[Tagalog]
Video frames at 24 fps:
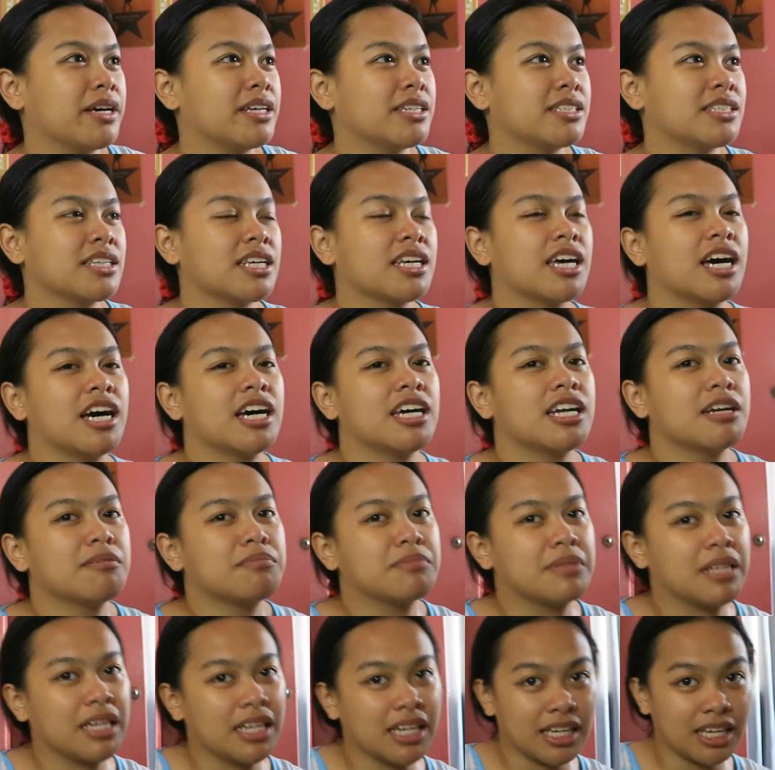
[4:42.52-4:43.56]
pa is
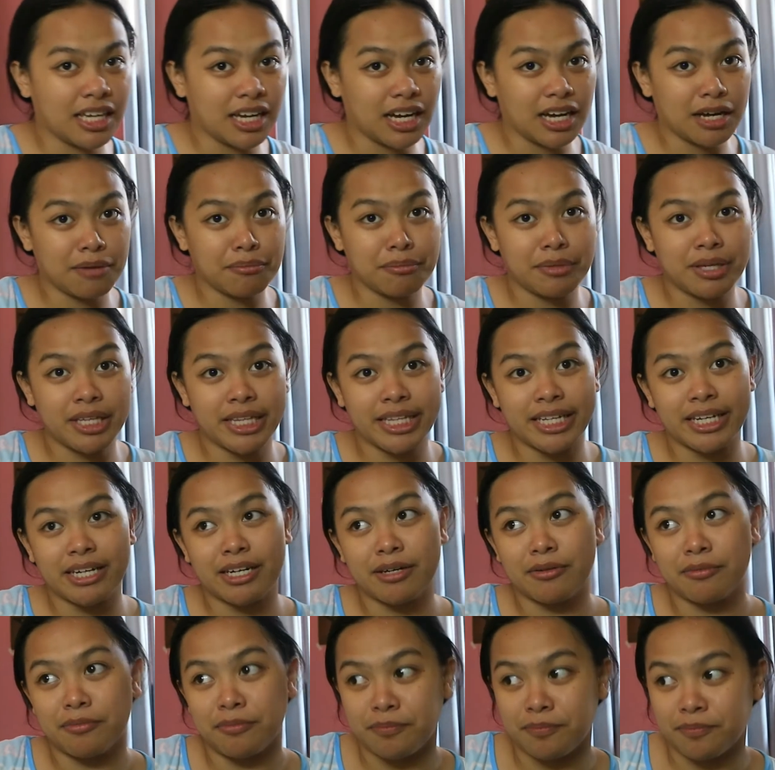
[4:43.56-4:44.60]
naghahanap talaga kami
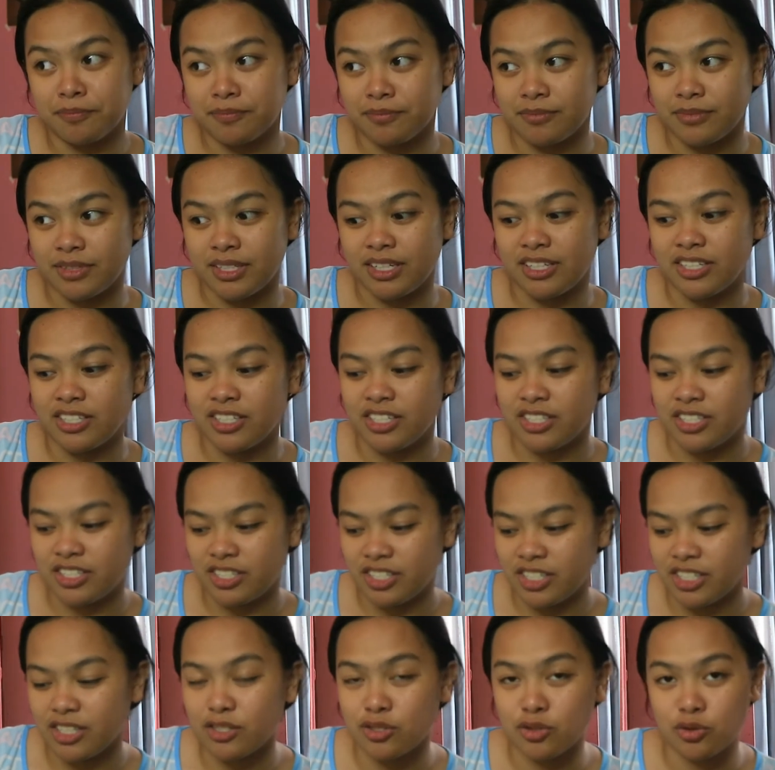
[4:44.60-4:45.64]
ng
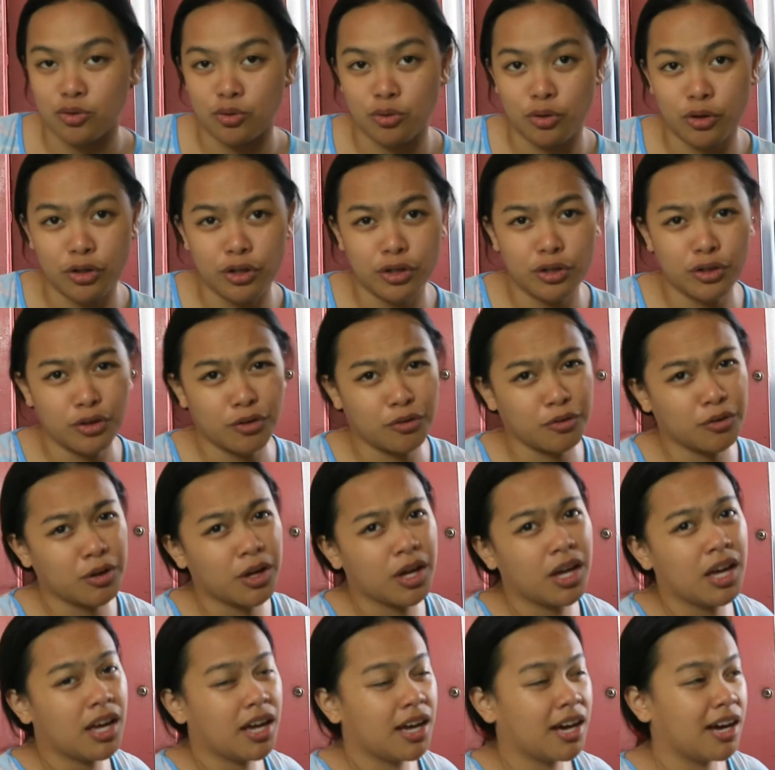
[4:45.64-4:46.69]
Shih Tzu or yung
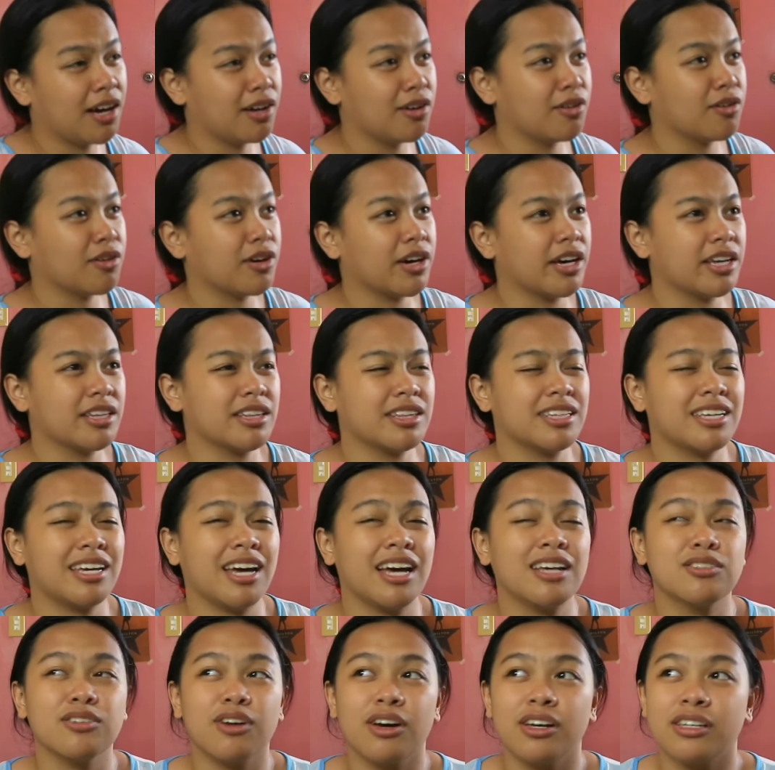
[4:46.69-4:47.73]
ano kahit
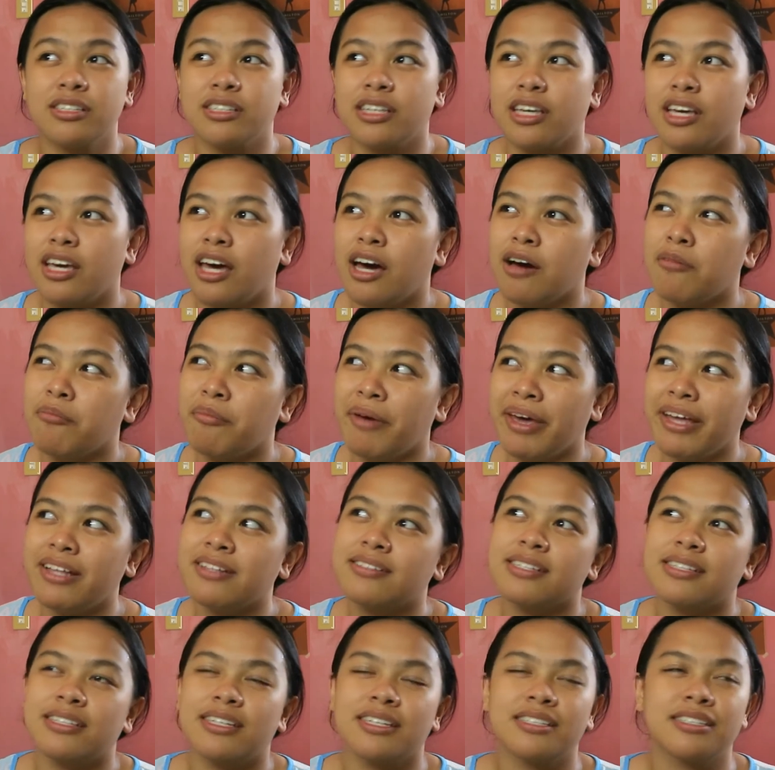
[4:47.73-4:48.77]
kaso kasi ang
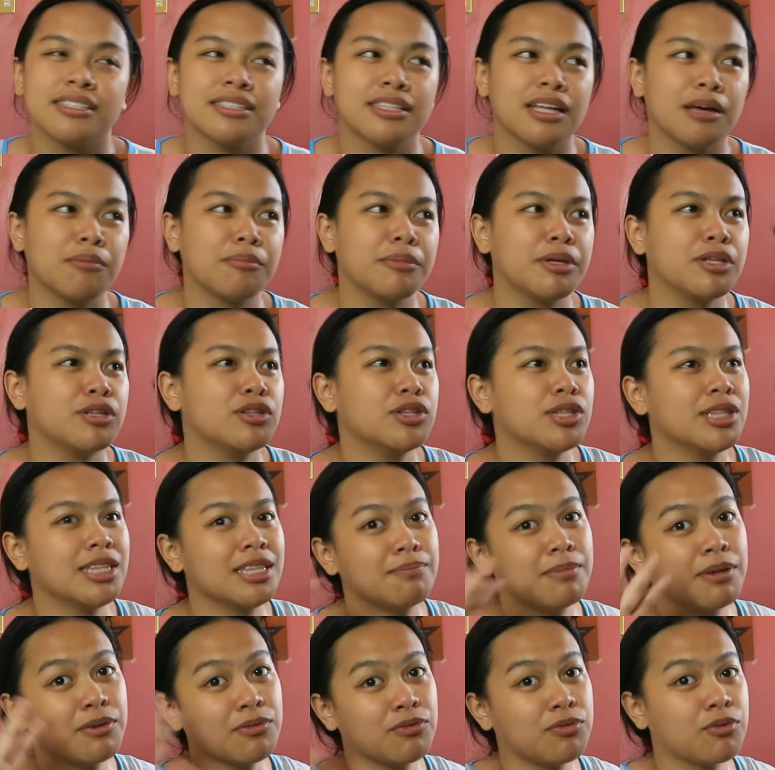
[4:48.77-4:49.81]
mindset kasi namin
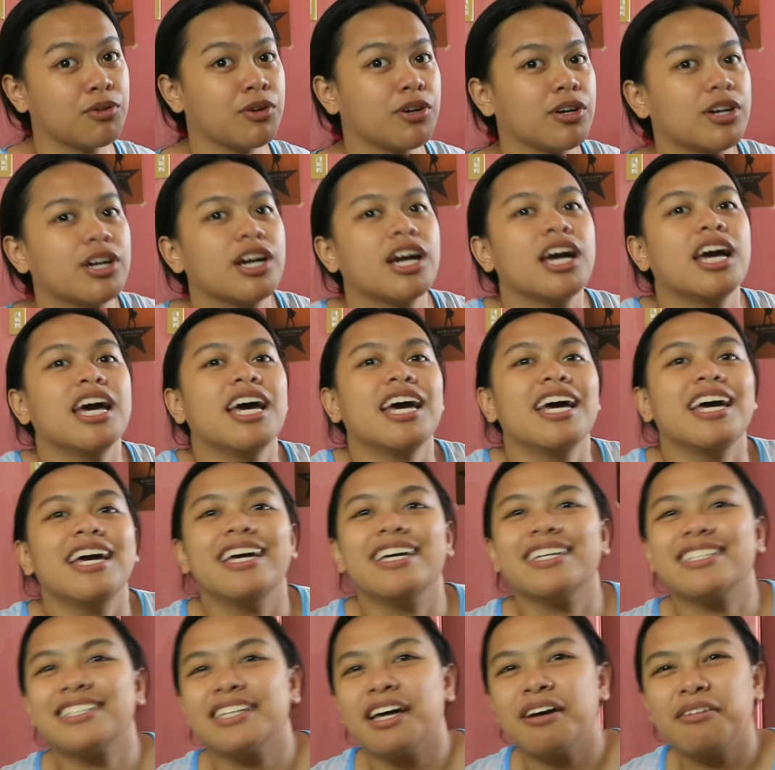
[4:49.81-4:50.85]
before
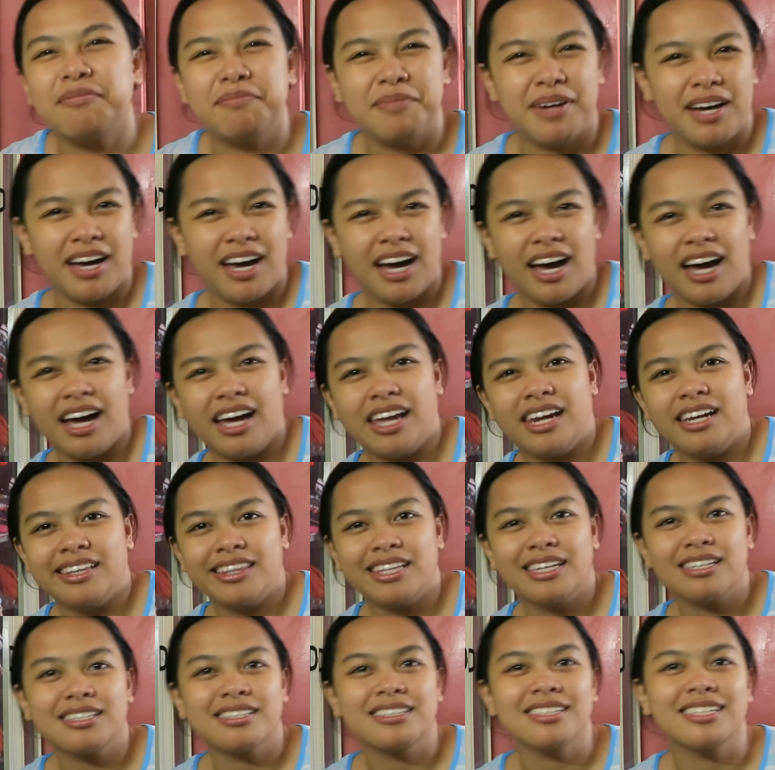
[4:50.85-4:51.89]
is ang mahal
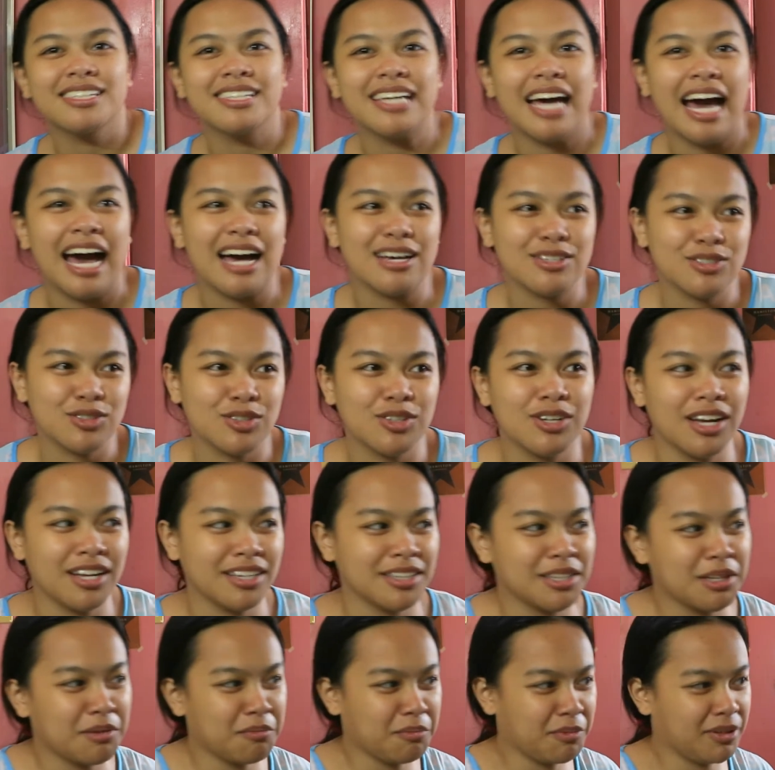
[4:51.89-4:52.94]
tas aso
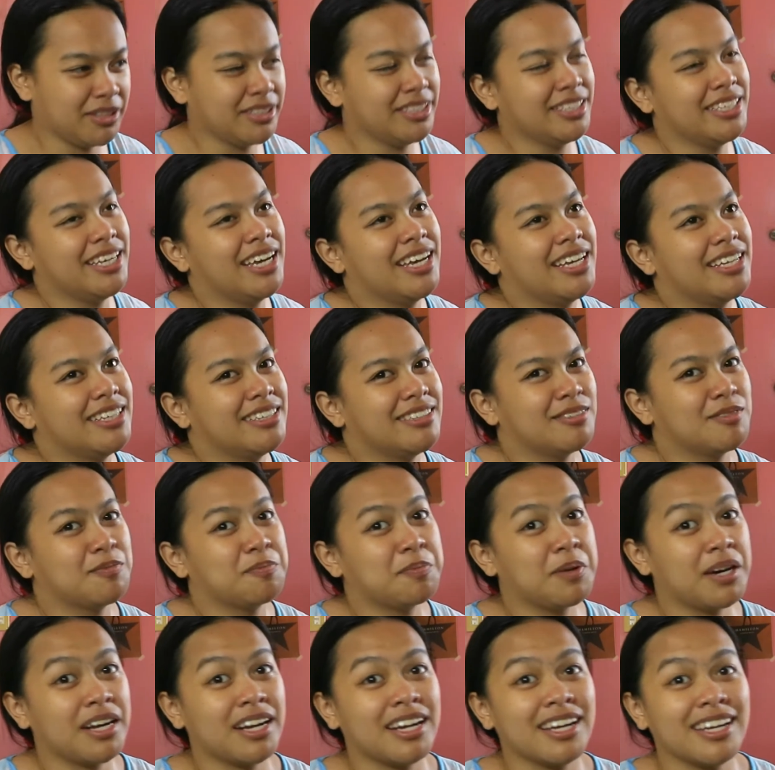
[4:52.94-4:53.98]
lang naman yan
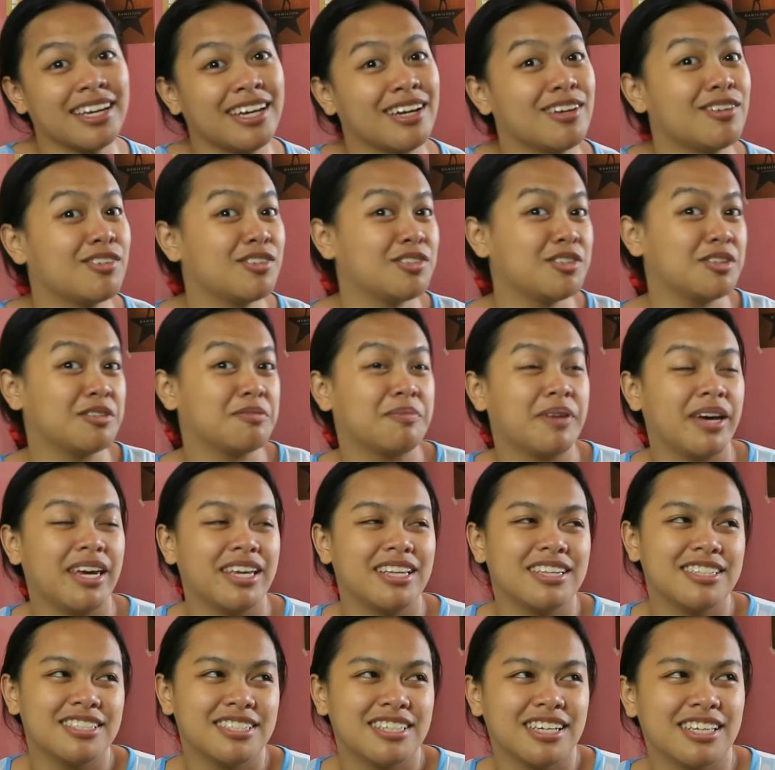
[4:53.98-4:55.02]
parang ganun yung
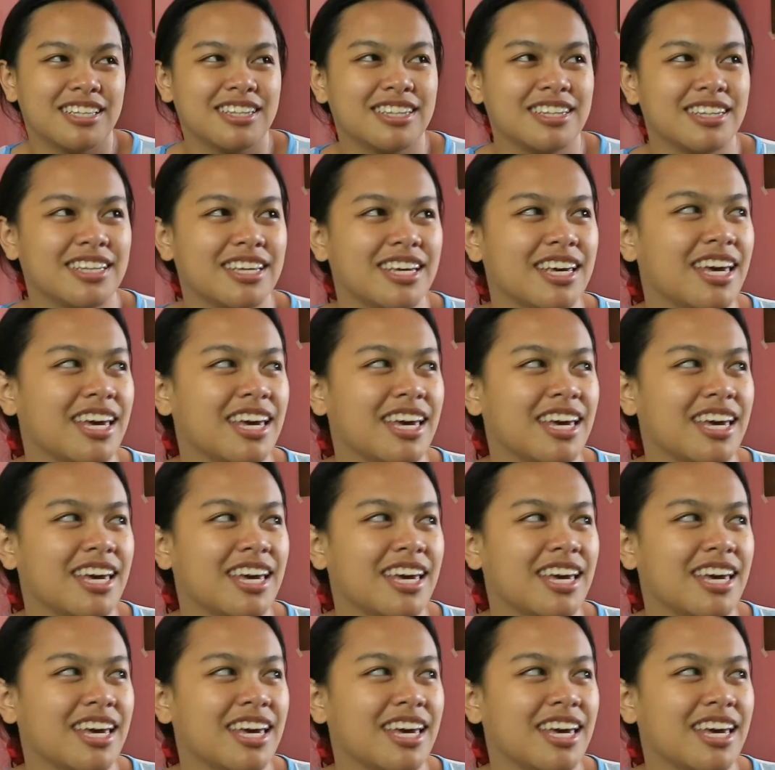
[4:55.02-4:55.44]
mindset